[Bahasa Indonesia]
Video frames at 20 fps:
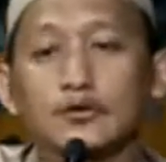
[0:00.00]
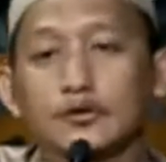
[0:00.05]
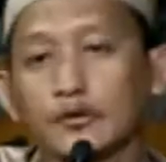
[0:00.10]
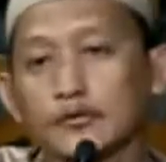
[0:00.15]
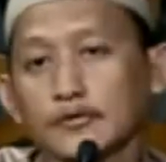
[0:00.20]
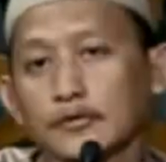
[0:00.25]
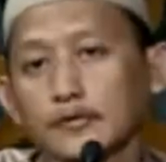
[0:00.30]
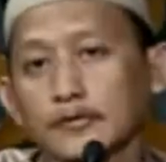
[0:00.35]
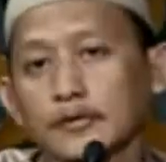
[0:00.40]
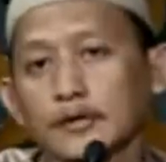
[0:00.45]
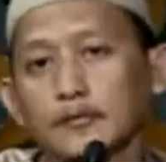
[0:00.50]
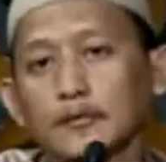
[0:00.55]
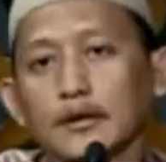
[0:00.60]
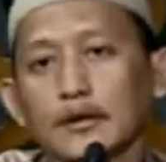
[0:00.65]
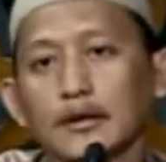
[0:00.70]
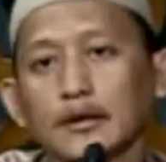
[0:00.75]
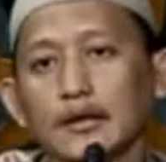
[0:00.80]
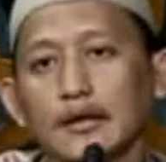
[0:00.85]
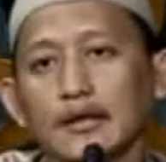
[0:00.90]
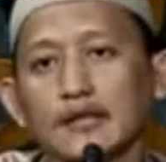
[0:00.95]
Rasulullah
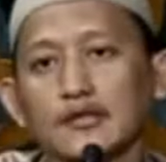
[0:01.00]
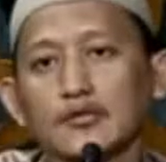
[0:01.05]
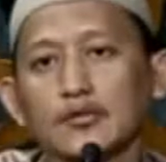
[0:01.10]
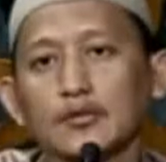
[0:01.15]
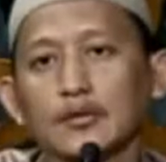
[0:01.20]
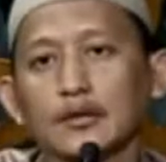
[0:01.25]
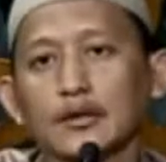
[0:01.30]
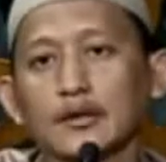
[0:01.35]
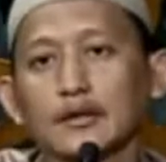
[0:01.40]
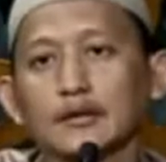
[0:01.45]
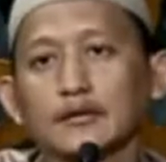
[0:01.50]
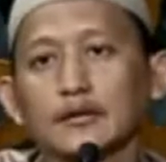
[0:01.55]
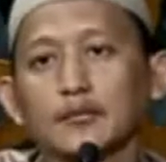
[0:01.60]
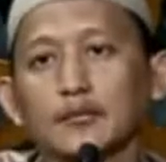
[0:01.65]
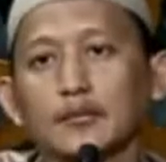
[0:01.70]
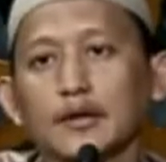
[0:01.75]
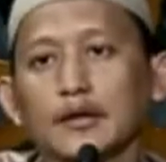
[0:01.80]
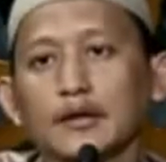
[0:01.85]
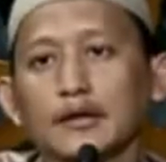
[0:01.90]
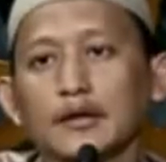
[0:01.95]
sabda la
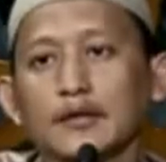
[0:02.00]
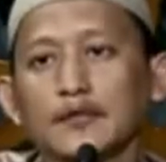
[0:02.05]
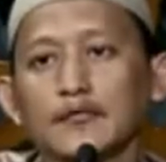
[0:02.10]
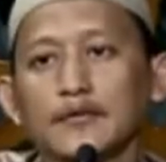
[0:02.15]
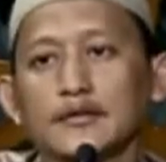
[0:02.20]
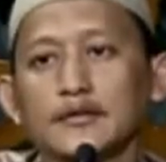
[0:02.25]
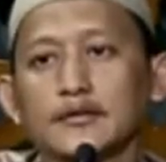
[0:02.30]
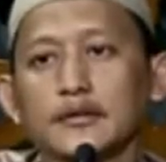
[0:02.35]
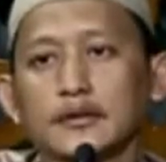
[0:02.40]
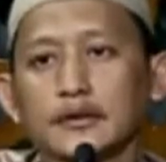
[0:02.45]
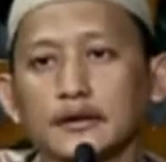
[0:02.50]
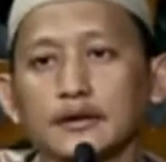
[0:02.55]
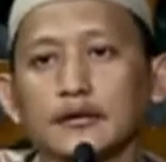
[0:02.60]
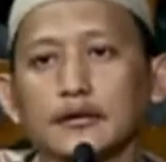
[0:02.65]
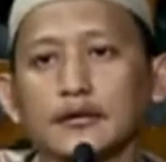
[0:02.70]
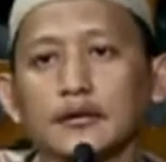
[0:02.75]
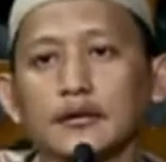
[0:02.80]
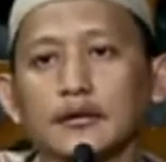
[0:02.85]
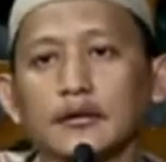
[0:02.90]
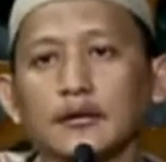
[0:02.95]
sholat ba'dal
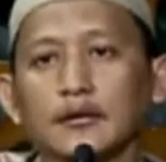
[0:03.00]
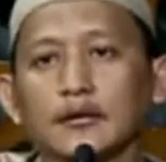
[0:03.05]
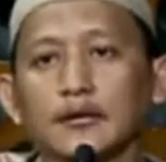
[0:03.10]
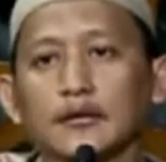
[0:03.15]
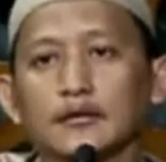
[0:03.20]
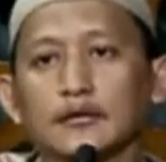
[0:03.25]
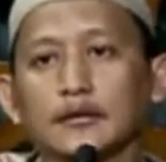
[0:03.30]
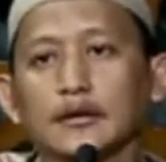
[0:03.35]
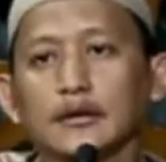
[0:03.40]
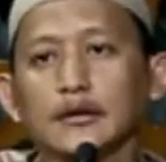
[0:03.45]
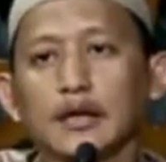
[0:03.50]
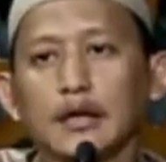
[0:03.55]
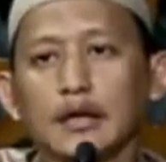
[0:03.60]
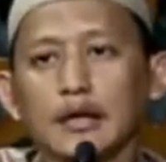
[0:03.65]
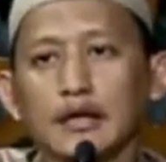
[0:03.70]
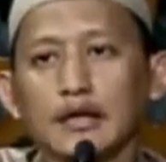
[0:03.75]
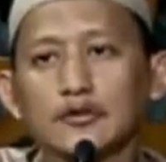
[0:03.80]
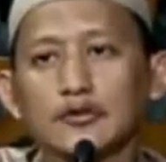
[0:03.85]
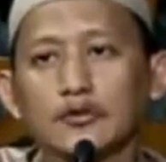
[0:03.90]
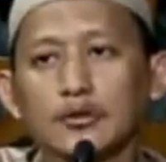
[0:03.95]
fajri.
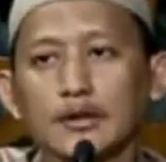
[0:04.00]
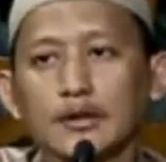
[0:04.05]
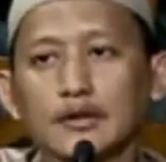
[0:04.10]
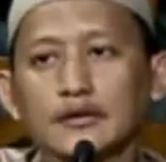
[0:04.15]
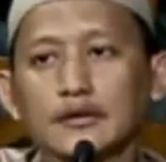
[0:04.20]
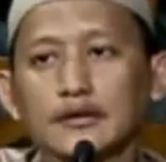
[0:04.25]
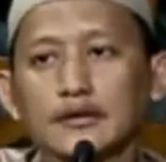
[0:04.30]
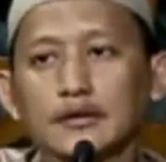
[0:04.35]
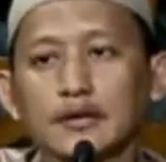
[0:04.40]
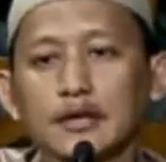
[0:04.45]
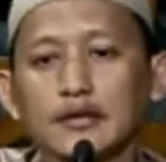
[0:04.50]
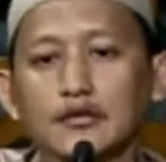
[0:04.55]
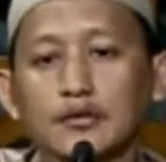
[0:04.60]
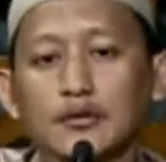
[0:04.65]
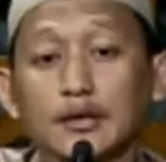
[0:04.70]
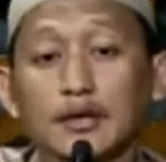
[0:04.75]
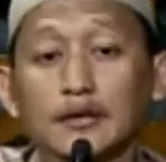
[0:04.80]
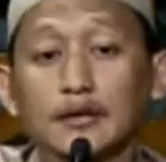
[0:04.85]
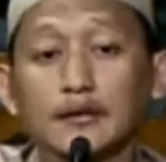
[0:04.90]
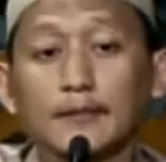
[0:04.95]
Tidak ada sholat
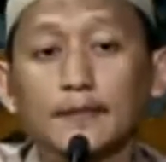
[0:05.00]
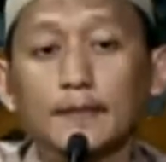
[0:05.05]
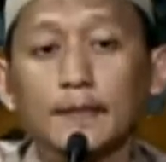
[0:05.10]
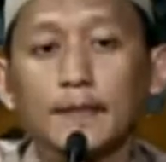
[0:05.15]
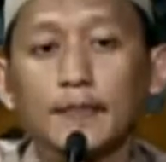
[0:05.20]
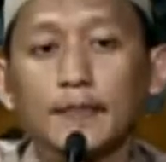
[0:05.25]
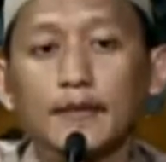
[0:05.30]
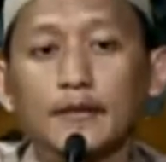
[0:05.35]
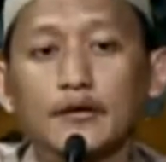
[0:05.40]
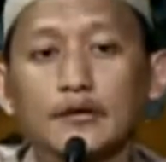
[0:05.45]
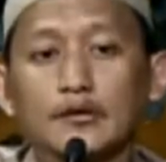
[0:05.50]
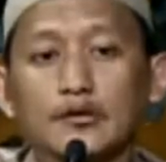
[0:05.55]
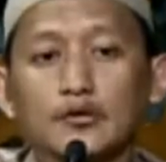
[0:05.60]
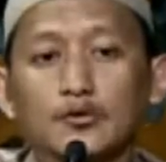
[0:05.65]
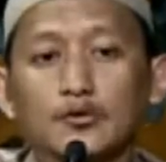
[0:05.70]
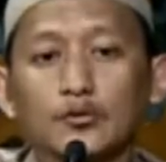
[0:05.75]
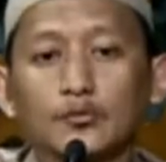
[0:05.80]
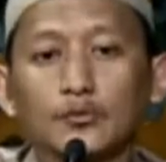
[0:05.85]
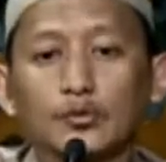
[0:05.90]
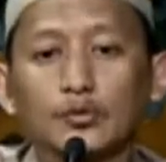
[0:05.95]
setelah sholat
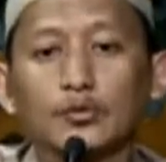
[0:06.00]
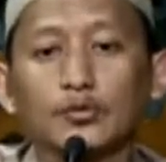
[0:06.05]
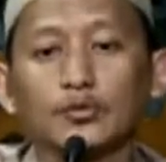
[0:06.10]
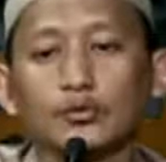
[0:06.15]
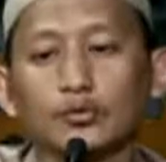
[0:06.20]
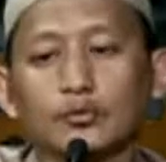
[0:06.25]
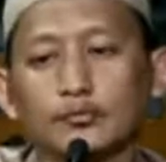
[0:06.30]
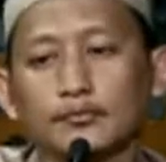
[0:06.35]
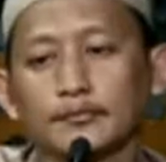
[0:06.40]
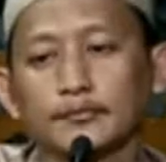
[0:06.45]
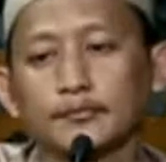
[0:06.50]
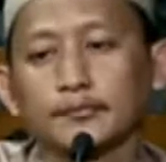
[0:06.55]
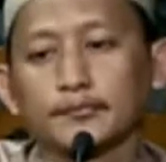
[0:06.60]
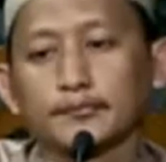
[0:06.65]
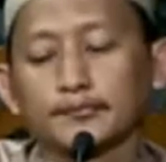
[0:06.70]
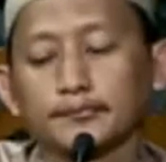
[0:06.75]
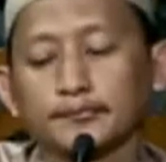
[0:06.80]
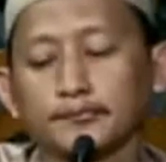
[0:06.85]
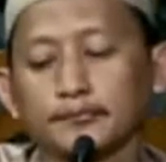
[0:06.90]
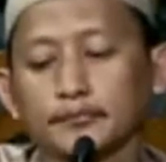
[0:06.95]
subuh.
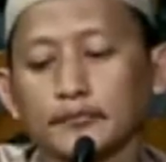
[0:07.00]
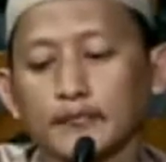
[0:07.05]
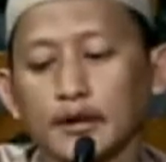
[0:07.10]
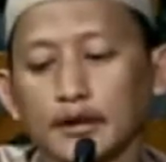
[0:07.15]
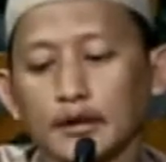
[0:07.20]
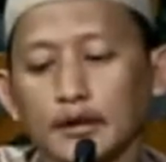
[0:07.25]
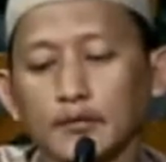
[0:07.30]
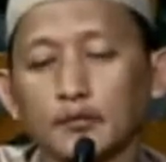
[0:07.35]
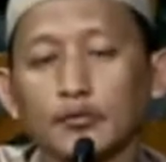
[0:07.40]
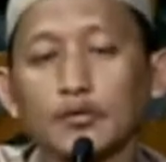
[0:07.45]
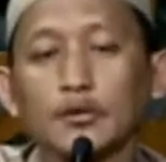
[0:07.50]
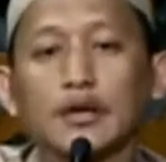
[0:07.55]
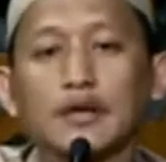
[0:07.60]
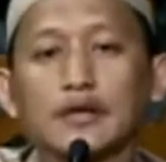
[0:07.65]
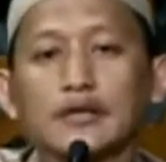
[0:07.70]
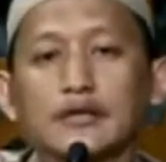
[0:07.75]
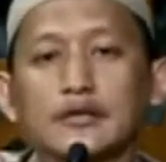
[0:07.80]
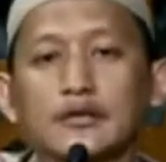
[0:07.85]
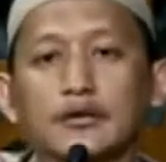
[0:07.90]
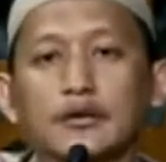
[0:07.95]
Adapun
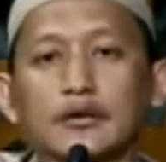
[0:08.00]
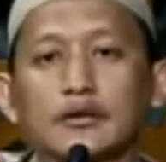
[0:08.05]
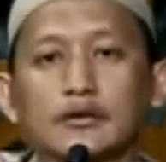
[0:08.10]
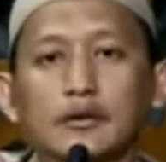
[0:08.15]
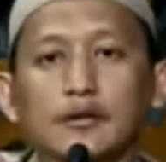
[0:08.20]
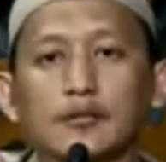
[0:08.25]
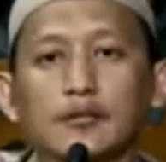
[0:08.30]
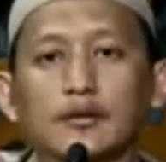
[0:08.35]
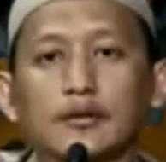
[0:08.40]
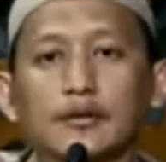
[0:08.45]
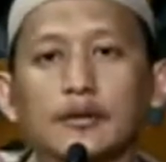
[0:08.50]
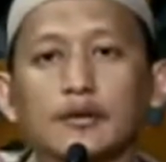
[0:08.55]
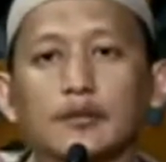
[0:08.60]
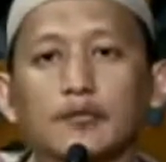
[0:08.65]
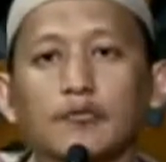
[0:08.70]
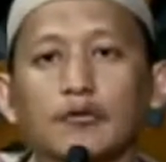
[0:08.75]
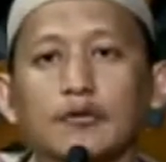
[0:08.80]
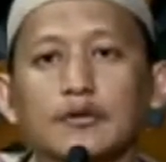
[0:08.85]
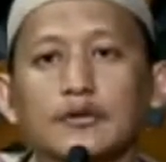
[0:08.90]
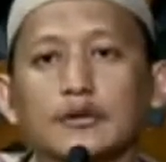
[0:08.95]
hadis riwayat
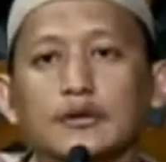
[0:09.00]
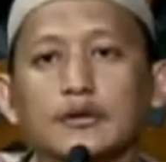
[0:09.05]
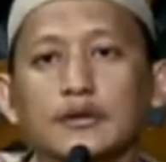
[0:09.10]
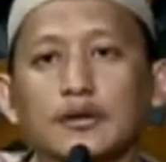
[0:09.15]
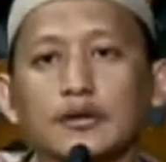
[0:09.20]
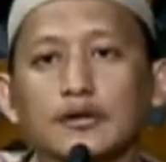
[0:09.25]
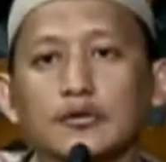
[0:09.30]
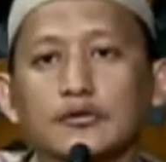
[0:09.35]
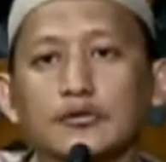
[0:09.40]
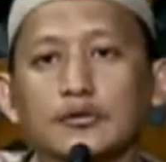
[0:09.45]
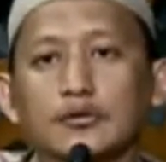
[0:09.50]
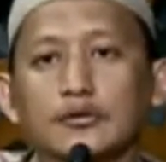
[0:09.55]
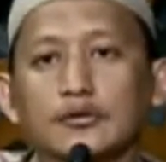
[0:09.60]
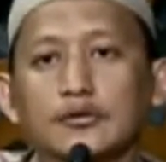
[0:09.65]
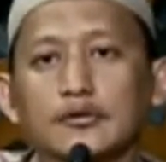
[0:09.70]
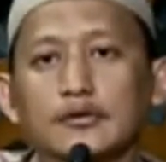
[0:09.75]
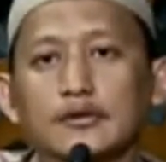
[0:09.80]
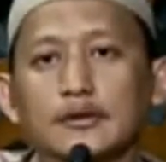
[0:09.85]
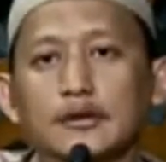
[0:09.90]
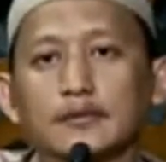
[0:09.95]
Tirmidzi bahwasanya
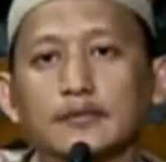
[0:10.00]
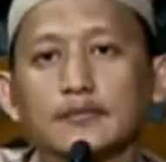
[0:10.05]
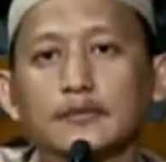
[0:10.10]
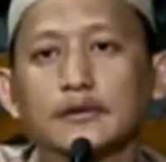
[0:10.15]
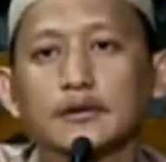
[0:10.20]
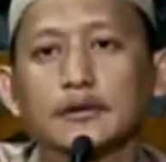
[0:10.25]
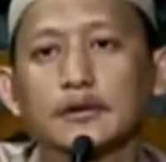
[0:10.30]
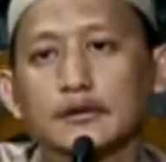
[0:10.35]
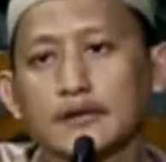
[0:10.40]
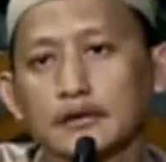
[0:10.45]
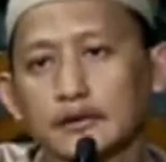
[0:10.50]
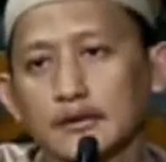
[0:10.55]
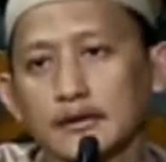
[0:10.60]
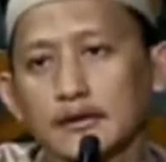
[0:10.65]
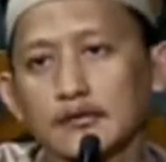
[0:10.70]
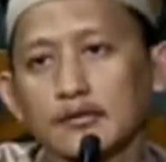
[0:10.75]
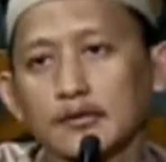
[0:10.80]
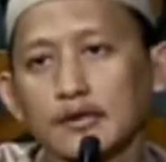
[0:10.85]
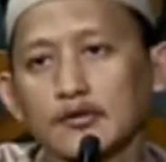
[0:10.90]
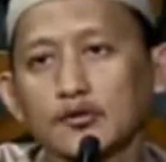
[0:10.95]
Rasulullah SAW setelah
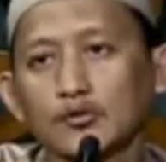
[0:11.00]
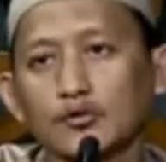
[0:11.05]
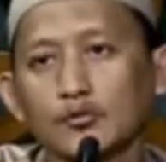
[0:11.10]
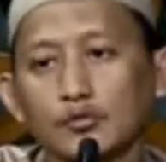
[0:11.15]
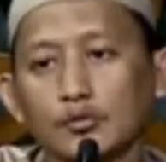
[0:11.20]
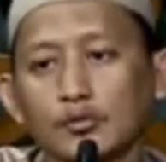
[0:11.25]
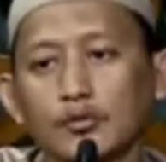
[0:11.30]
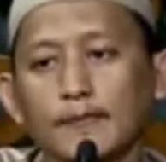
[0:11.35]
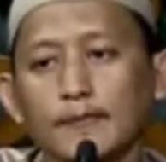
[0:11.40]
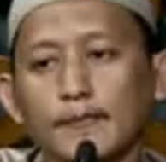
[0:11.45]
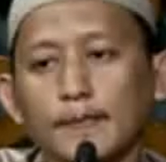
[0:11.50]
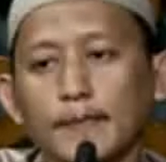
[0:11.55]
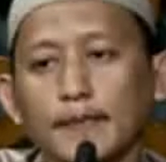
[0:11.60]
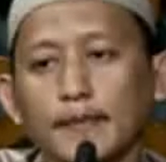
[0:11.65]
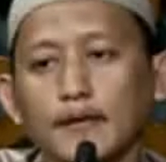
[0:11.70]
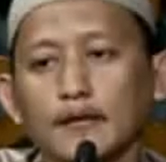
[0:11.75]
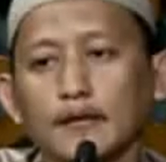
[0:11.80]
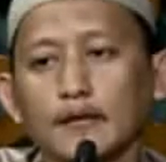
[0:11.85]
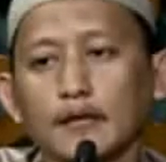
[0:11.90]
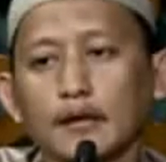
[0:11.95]
selesai sholat subuh
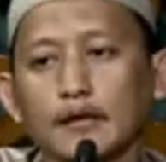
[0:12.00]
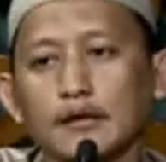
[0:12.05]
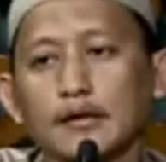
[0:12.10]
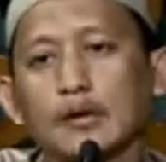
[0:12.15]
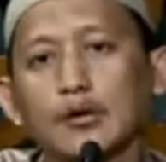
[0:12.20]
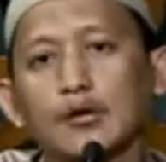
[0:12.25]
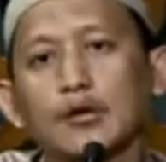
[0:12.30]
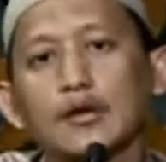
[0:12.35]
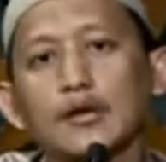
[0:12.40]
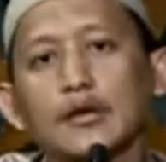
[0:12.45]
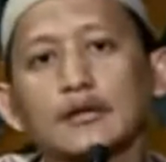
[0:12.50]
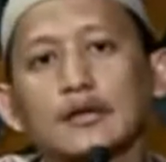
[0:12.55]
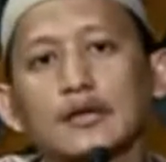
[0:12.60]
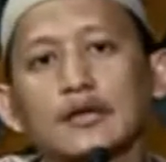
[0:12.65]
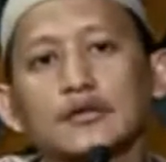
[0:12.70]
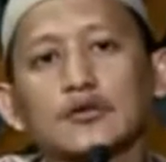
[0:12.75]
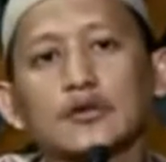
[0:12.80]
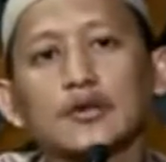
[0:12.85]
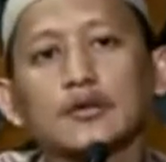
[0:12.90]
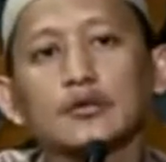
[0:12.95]
ada
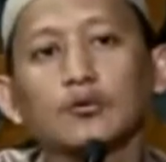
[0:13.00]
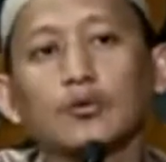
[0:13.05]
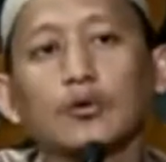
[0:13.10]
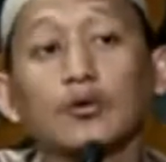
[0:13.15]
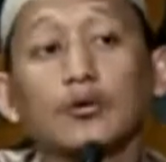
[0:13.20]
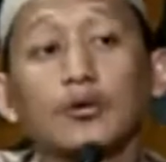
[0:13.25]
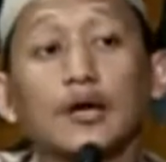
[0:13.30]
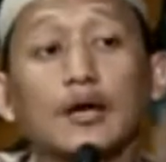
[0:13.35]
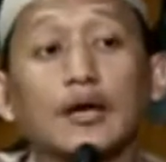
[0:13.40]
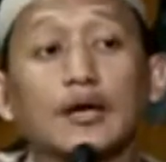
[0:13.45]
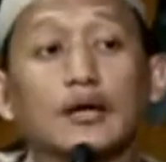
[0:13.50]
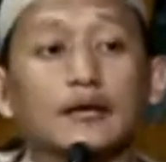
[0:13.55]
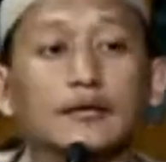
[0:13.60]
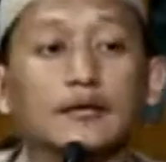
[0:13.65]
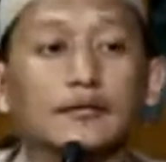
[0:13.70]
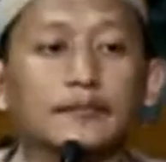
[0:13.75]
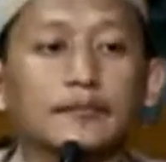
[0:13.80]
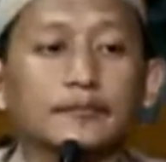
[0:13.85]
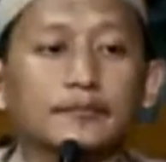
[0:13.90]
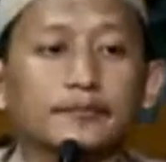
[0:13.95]
orang yang sholat dua rakaat